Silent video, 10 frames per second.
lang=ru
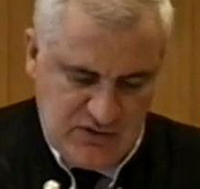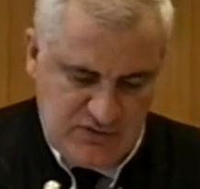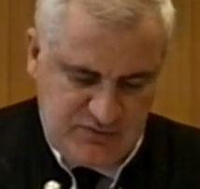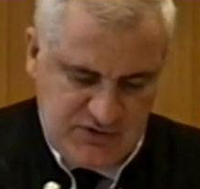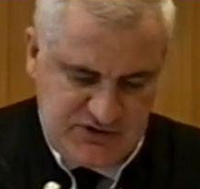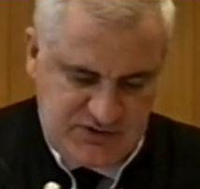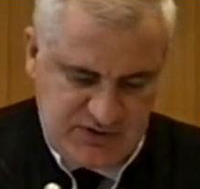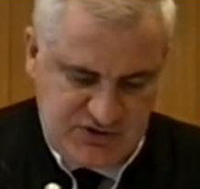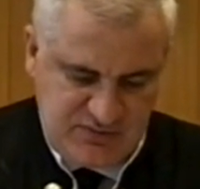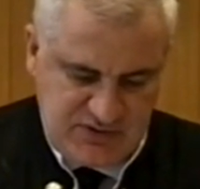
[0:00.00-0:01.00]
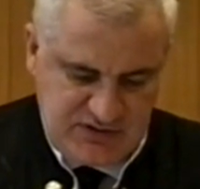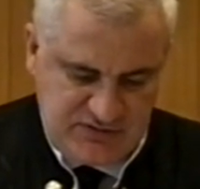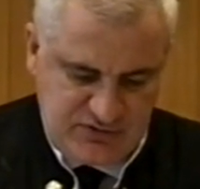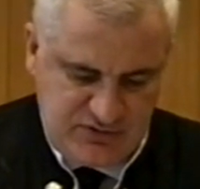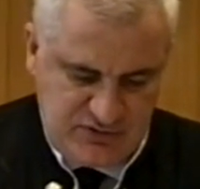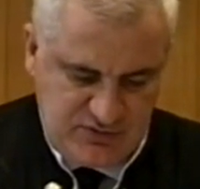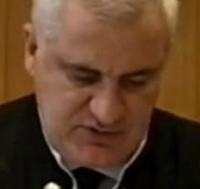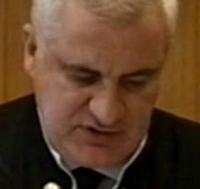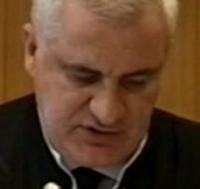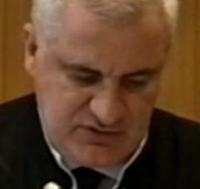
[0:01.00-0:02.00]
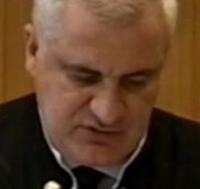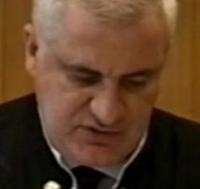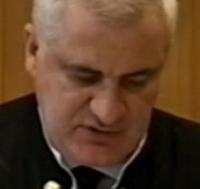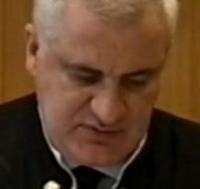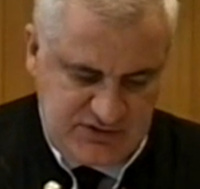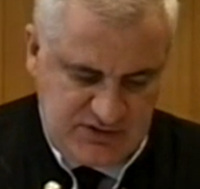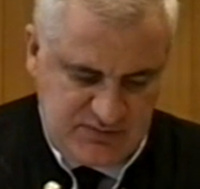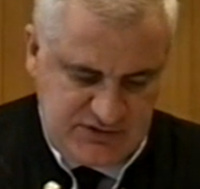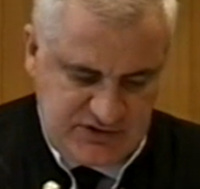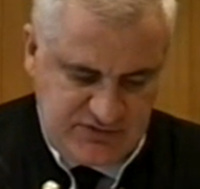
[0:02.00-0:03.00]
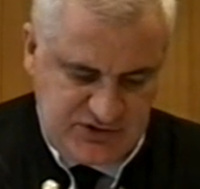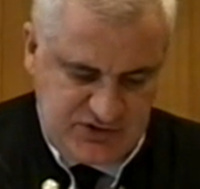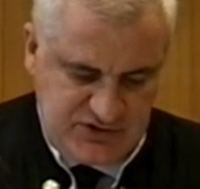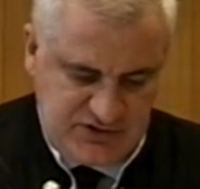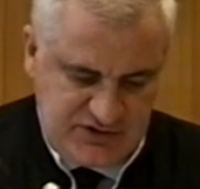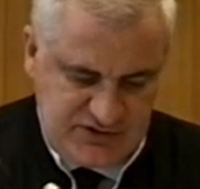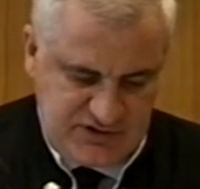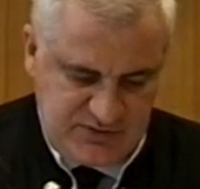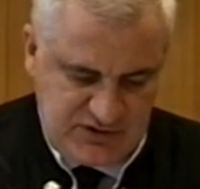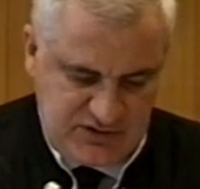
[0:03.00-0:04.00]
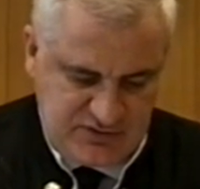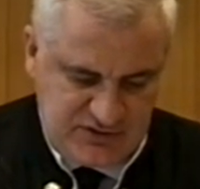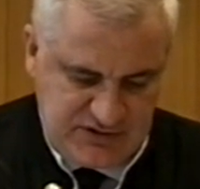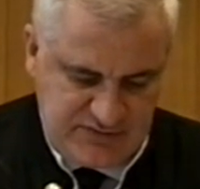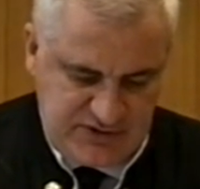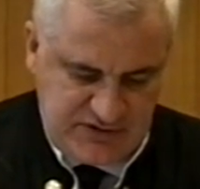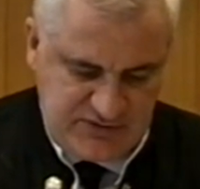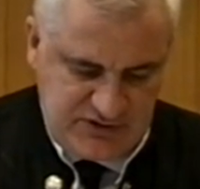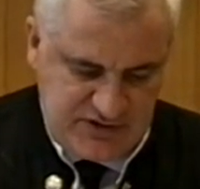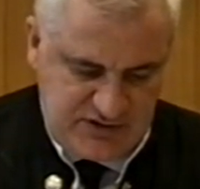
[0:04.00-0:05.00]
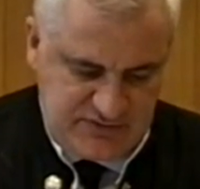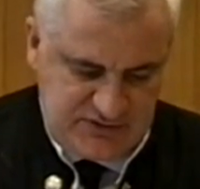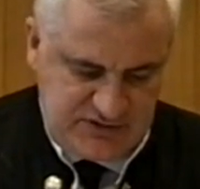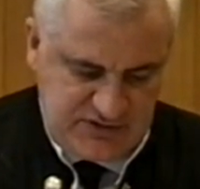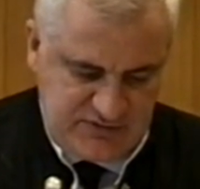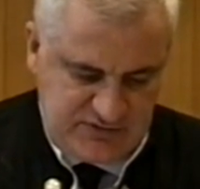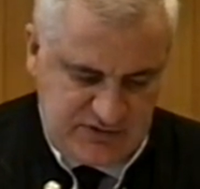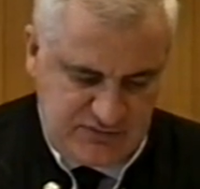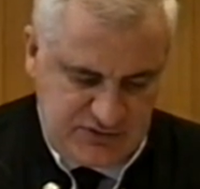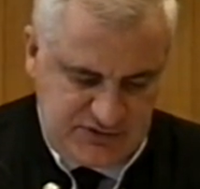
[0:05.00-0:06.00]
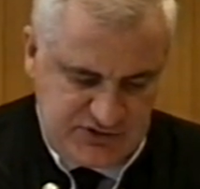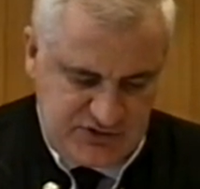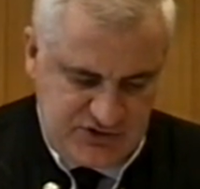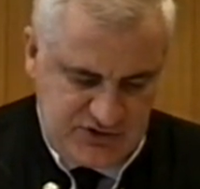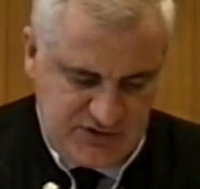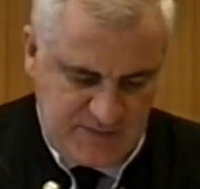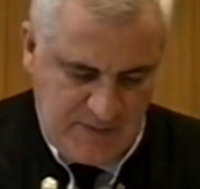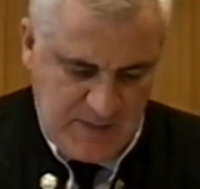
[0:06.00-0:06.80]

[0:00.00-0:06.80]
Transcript: он вместе с младшим братом в школе номер один города Беслан был захвачен террористами, которые требовали от федеральных властей вывода войск из Чечни.